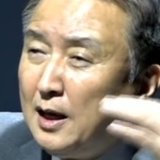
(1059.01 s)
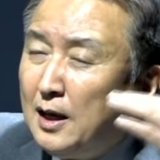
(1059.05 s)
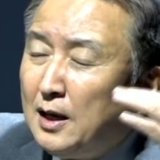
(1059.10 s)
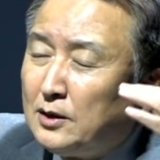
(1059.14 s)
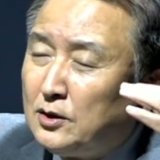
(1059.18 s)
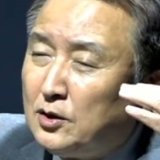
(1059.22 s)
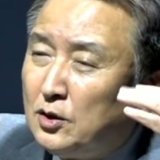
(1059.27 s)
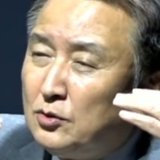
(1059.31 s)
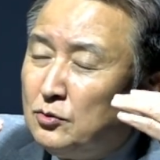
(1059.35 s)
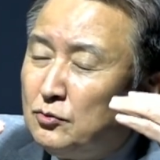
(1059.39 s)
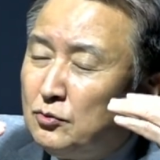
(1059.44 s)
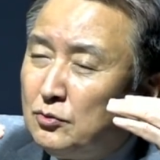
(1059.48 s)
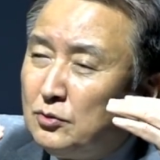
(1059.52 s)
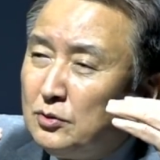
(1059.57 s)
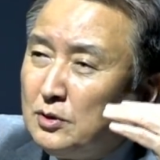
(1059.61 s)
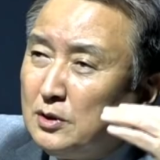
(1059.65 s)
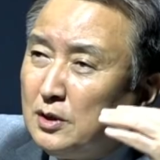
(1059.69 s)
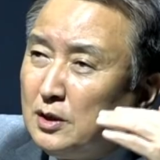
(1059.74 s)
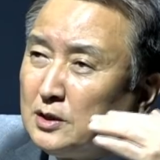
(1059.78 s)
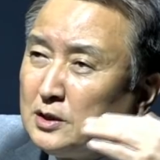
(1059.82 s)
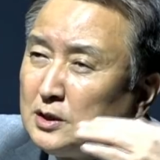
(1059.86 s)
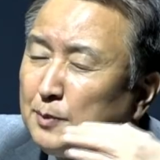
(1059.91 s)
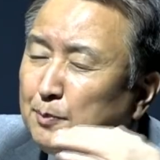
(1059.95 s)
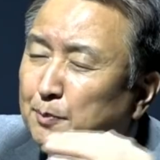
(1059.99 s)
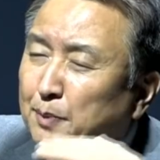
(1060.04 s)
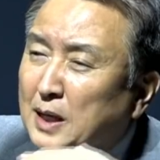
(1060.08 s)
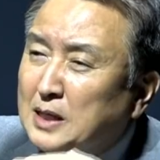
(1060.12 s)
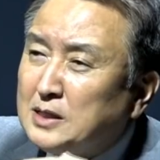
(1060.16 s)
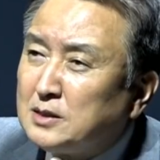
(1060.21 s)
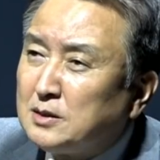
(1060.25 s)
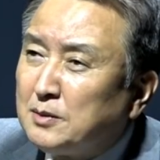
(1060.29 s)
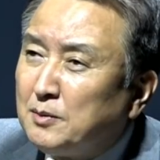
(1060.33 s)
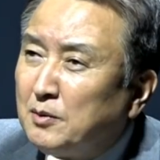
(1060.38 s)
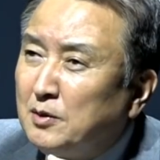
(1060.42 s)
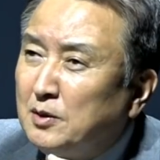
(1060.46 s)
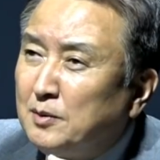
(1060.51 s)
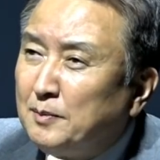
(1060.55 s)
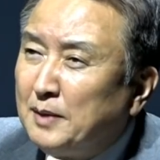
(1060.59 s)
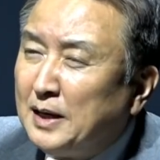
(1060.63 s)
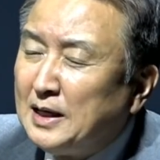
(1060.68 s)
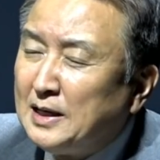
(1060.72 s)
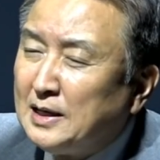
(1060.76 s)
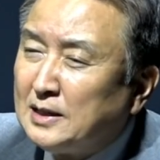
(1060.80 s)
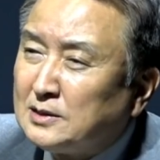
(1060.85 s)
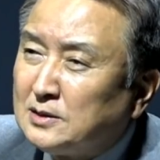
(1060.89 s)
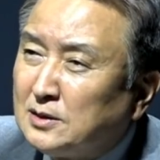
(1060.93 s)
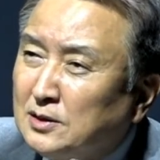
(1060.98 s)
결국은 18점
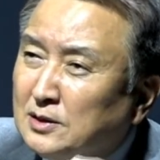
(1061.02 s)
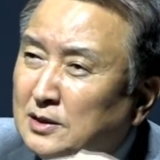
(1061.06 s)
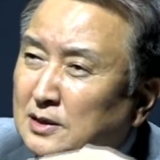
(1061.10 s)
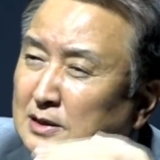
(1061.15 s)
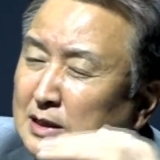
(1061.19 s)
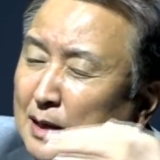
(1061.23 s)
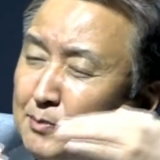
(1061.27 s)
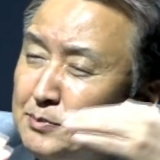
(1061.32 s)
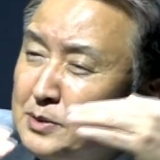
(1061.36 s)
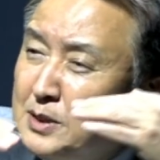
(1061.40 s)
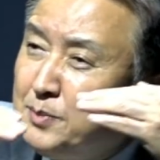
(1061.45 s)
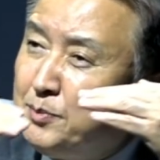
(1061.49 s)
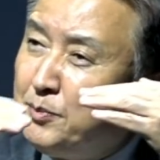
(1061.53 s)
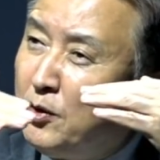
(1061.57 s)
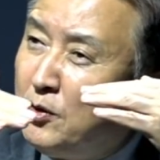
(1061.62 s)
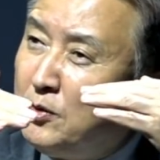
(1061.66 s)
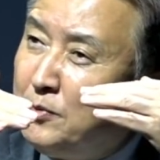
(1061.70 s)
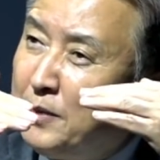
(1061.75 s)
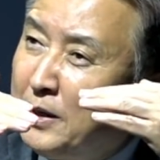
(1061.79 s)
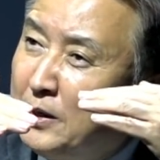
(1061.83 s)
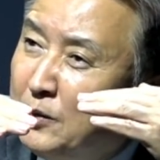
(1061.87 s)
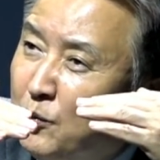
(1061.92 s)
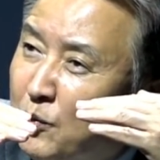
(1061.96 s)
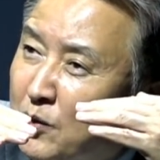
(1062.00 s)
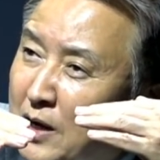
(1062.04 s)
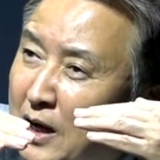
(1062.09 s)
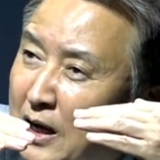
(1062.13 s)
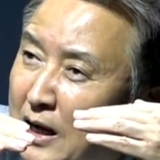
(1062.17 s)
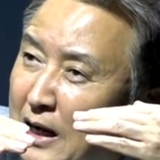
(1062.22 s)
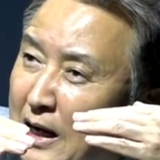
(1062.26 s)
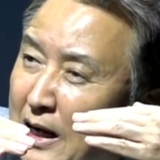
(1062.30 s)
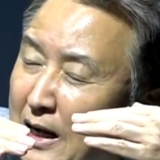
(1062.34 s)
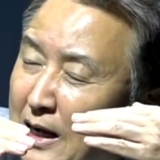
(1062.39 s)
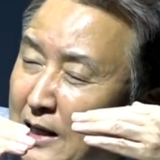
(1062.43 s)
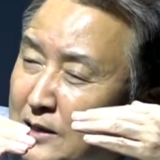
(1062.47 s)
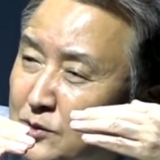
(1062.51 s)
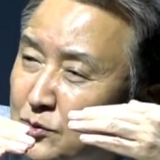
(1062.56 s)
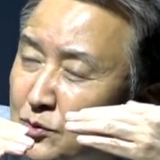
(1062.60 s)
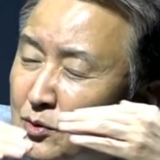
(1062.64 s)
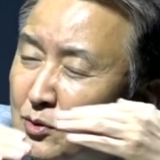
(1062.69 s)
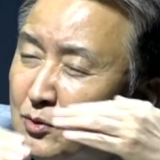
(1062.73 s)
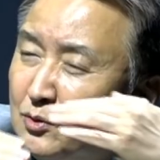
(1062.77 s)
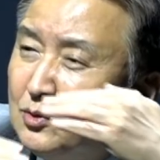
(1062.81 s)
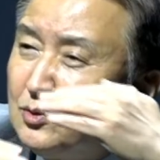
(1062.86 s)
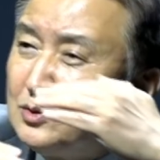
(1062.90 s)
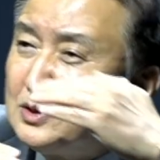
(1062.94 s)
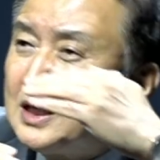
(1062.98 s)
얼마에서 30 얼마로 올라가
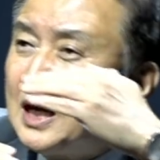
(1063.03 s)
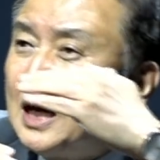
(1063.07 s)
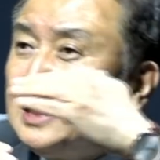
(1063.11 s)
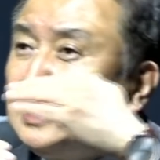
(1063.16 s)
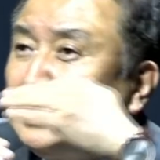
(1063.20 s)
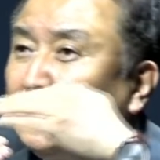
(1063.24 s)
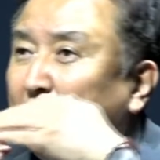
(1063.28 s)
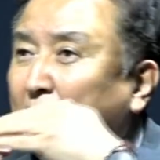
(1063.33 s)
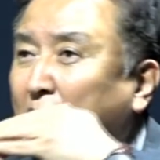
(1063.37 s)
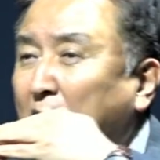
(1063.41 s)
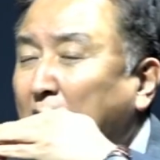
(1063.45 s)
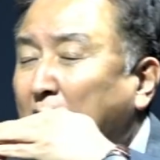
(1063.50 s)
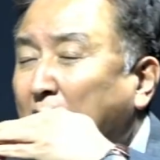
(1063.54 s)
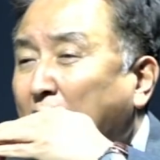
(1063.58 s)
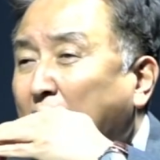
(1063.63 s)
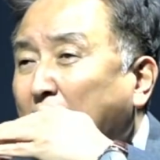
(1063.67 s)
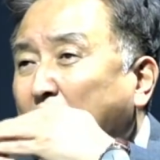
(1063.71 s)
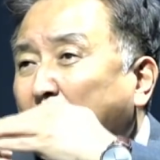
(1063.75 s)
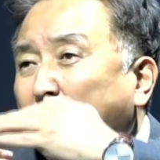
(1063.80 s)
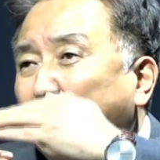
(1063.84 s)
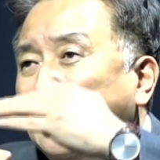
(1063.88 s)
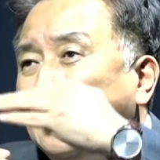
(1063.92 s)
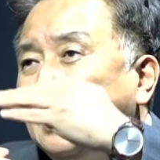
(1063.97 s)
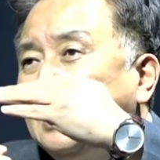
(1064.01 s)
가지고 그 차이가 음.